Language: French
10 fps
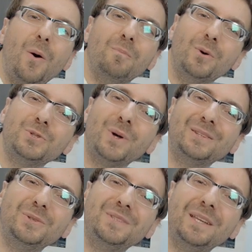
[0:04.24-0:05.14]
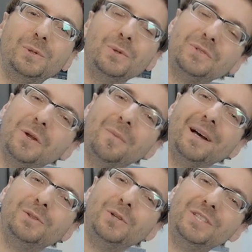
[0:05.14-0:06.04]
Bonjour à toutes et tous,
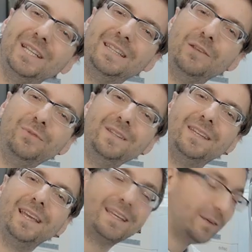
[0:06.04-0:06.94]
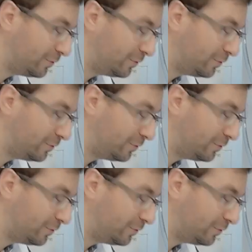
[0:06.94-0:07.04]
Thomas de chez DefiTech,